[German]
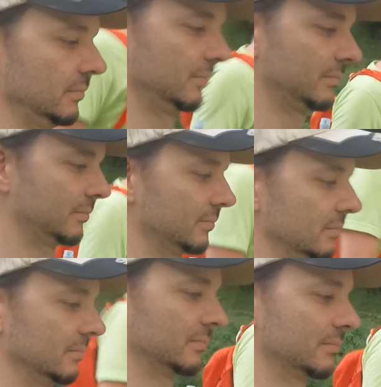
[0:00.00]
häkeln,
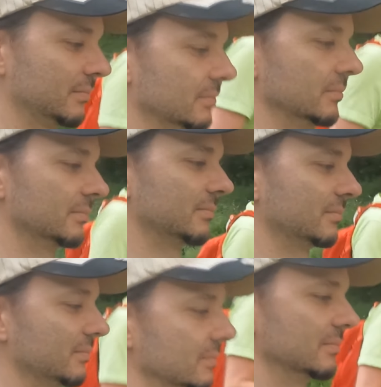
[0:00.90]
nutzen.
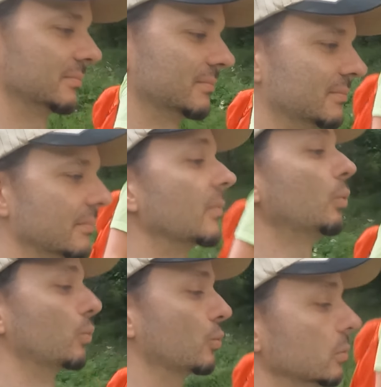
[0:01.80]
Oh,